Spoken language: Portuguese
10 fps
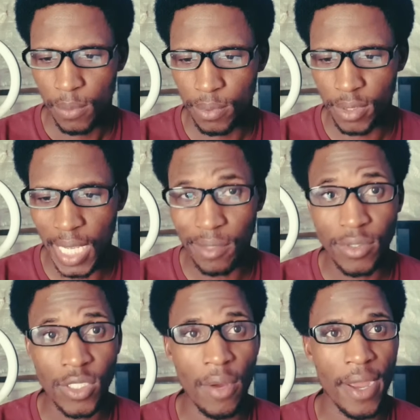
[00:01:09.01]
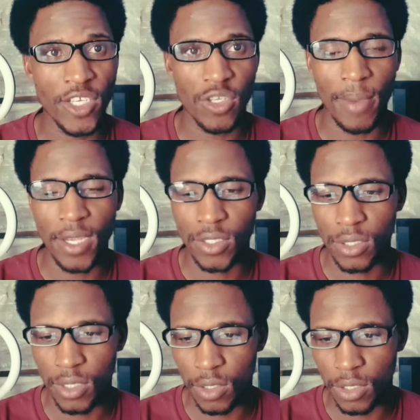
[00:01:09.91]
Portanto, estão aí as imagens,
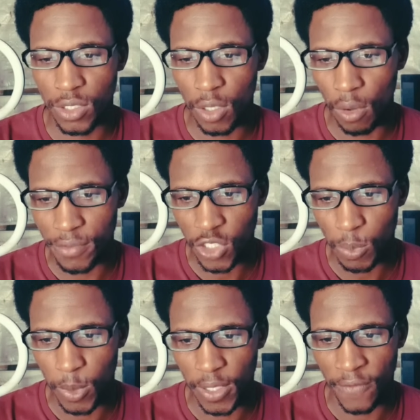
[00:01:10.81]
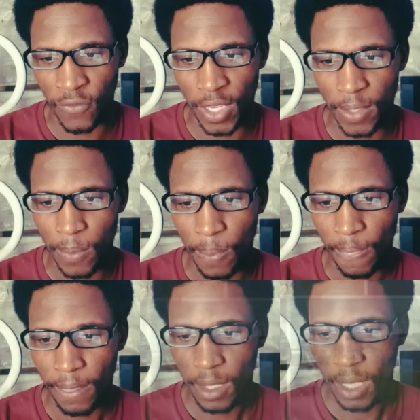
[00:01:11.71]
de jeito como vocês podem ver,
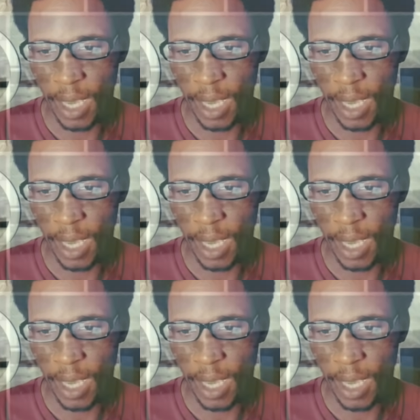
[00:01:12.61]
é